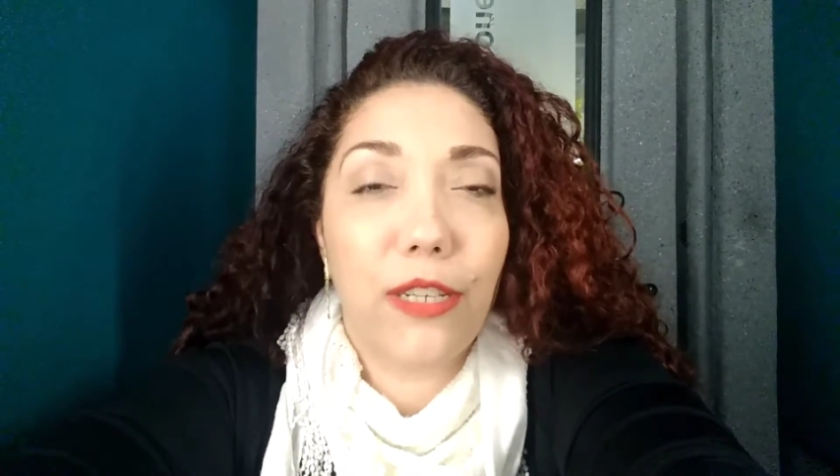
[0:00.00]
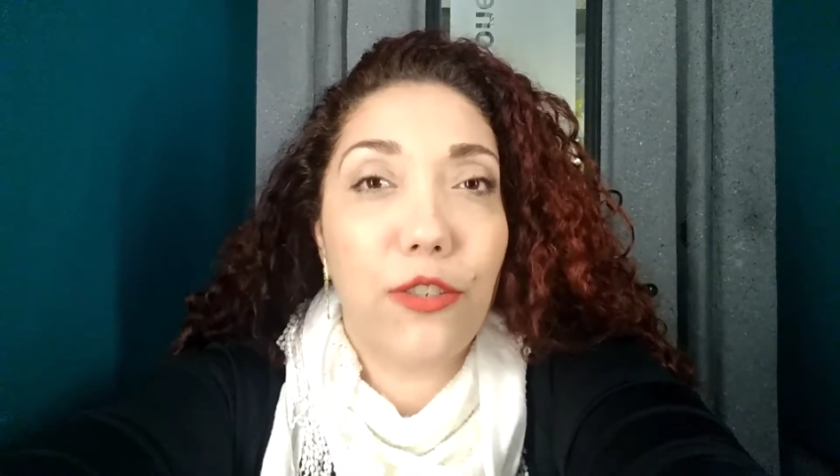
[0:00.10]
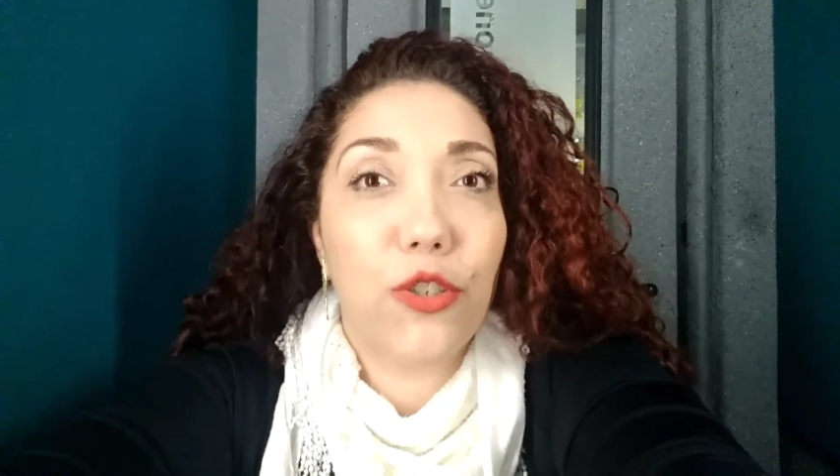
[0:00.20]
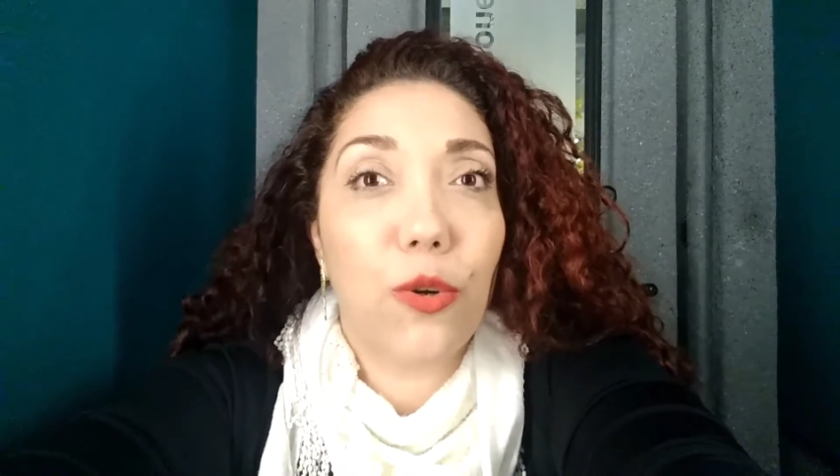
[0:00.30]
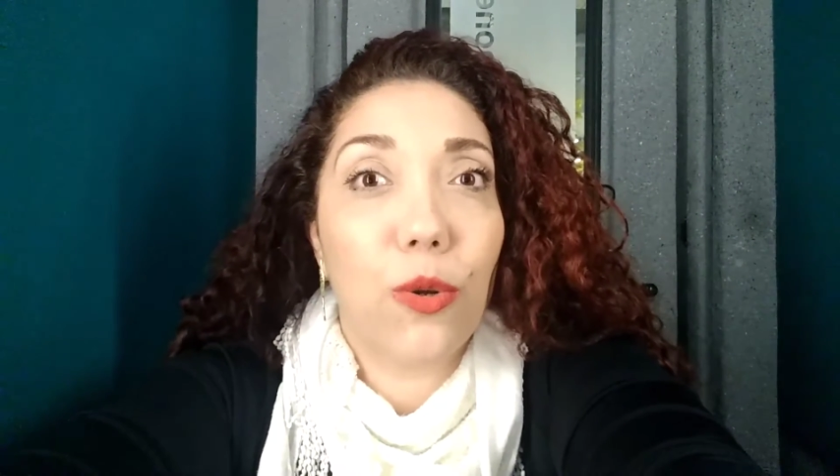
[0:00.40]
A
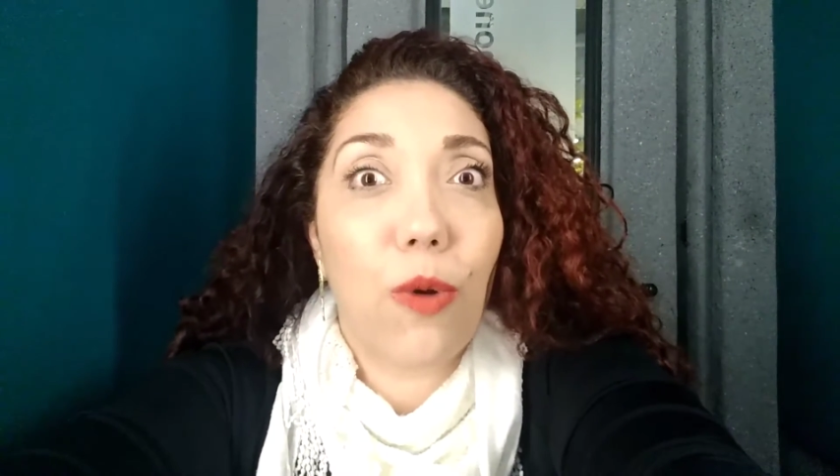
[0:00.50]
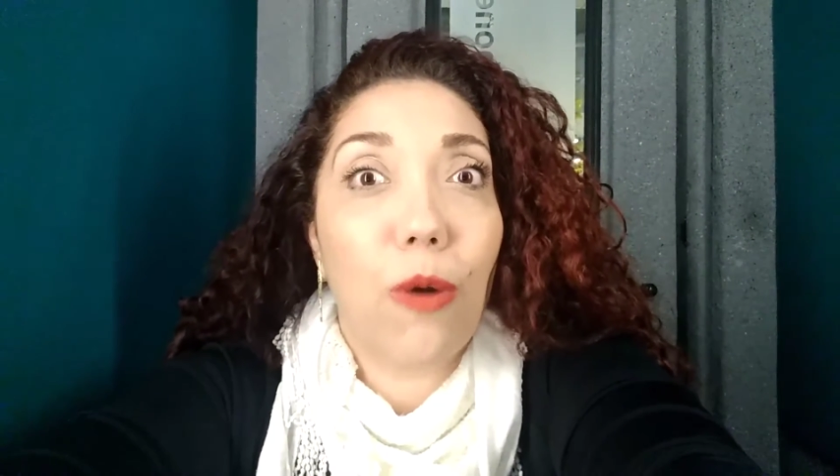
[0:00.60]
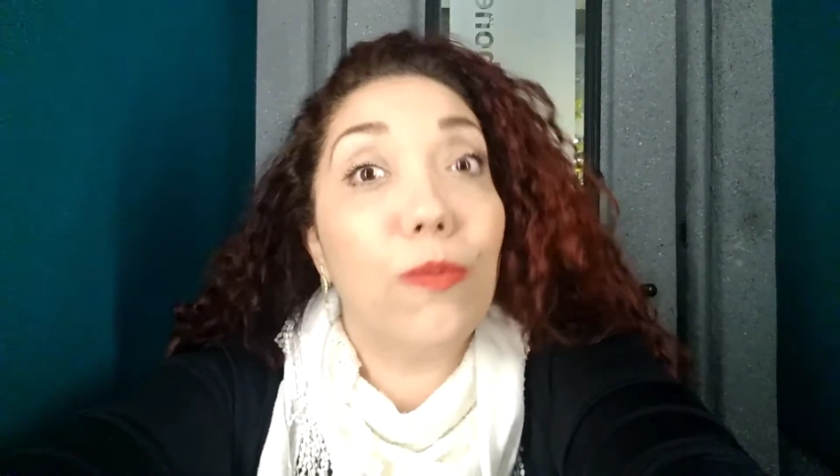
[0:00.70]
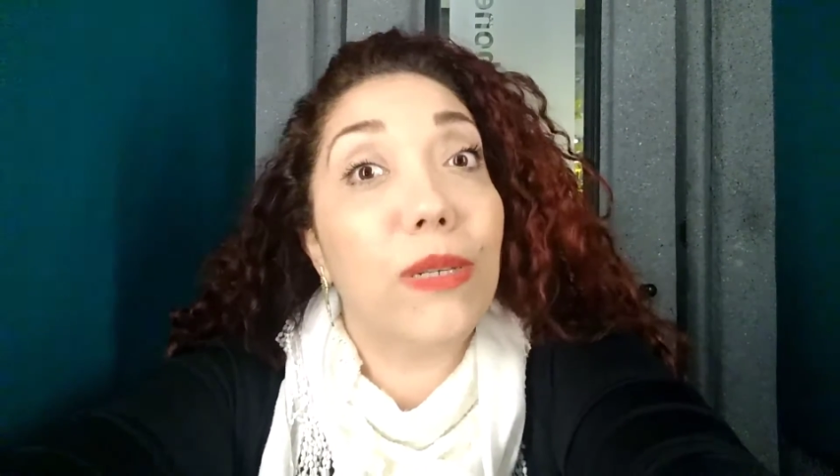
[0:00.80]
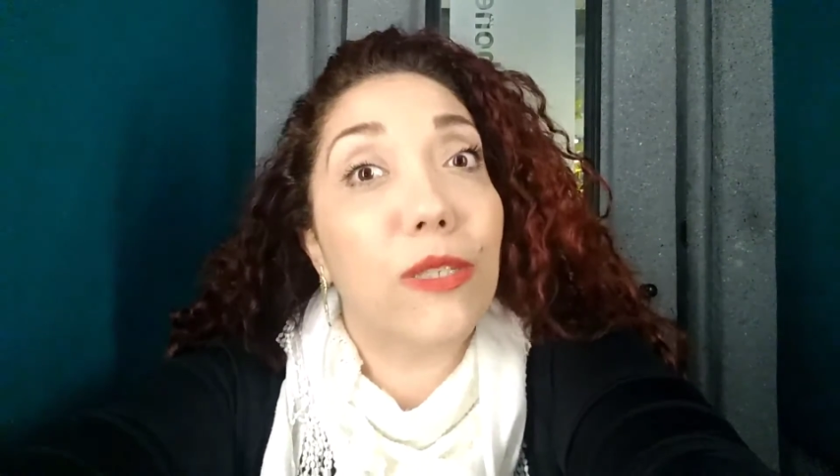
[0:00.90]
gente colocou
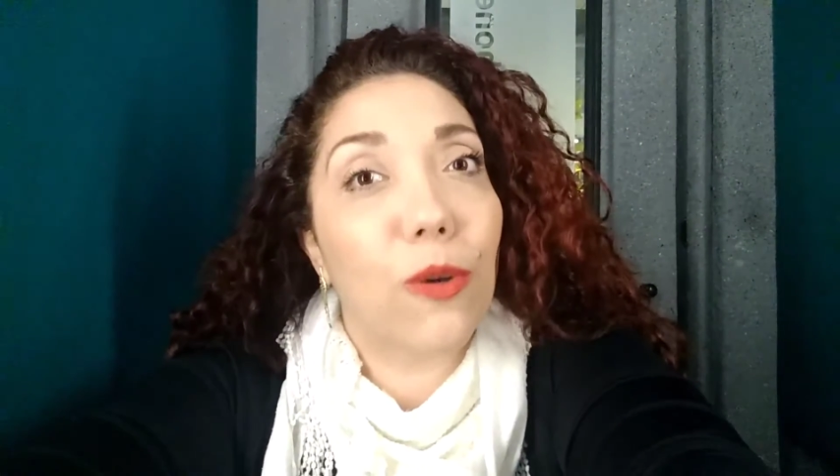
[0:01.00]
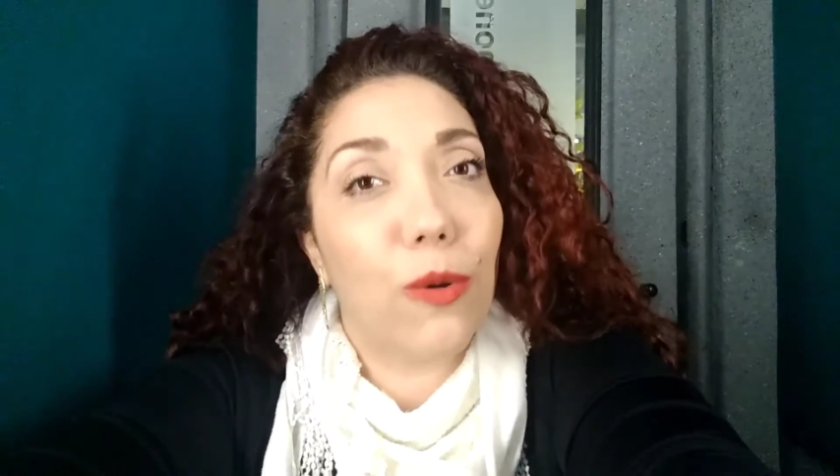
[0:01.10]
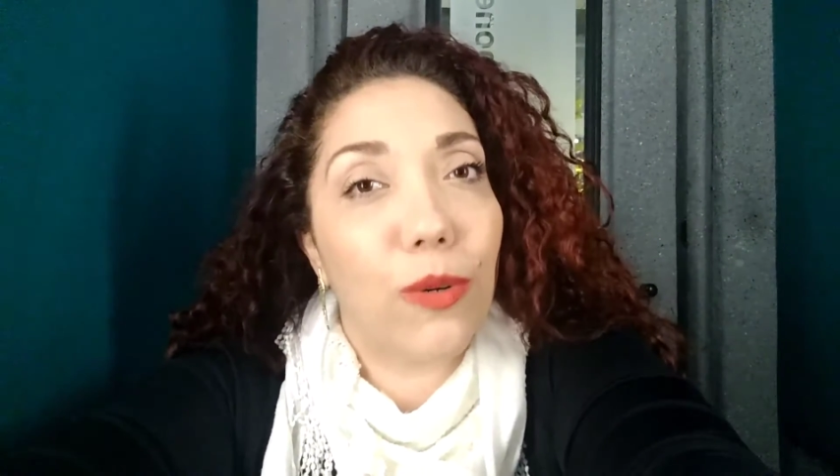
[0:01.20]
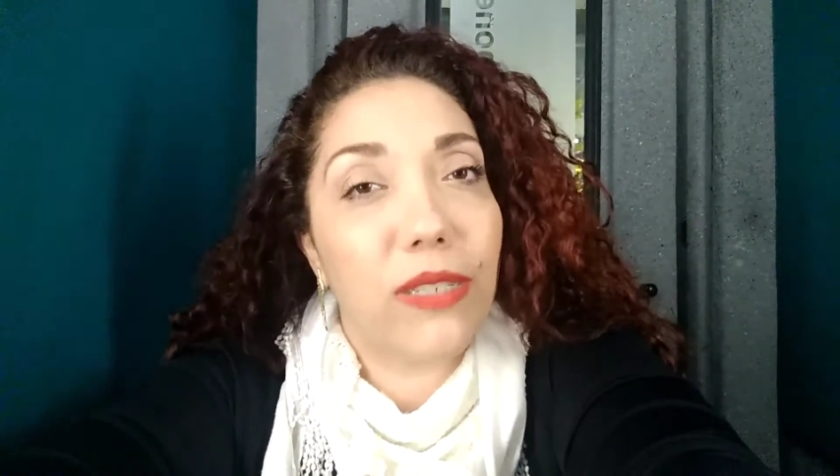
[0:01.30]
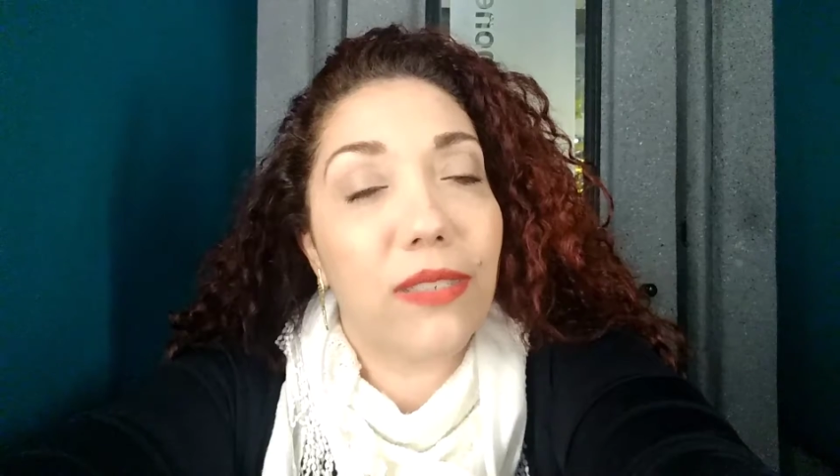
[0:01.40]
algumas
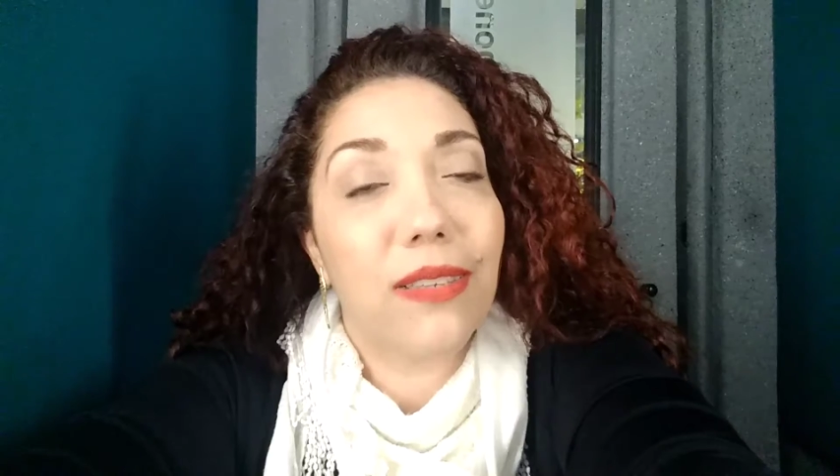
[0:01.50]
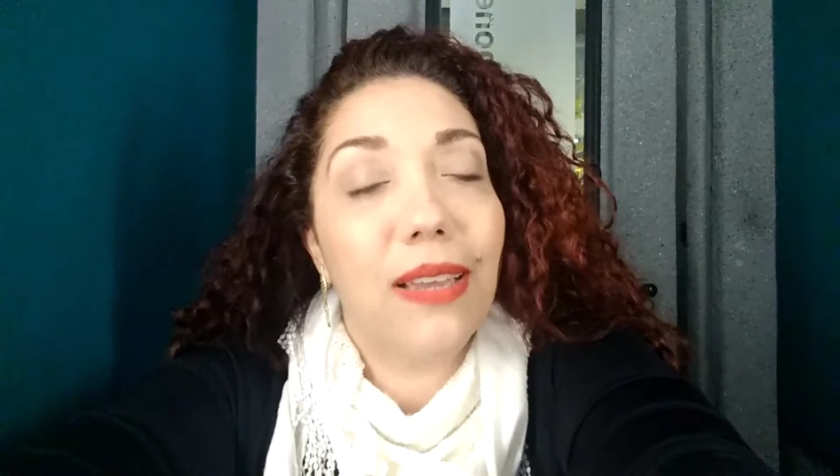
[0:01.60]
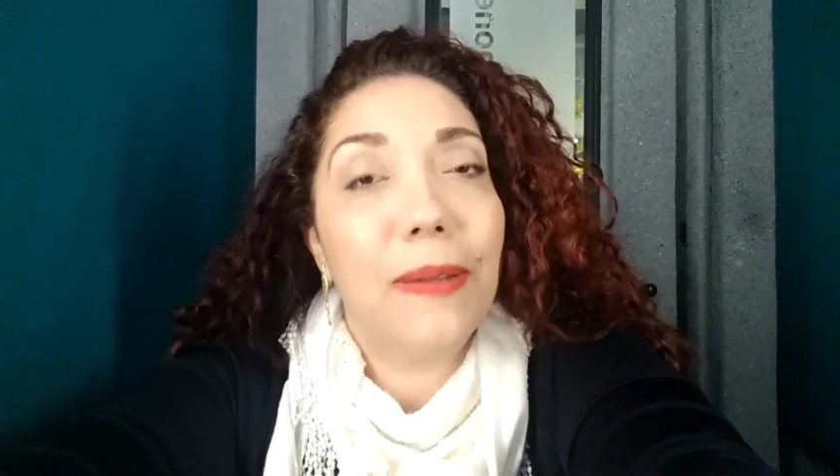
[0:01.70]
cores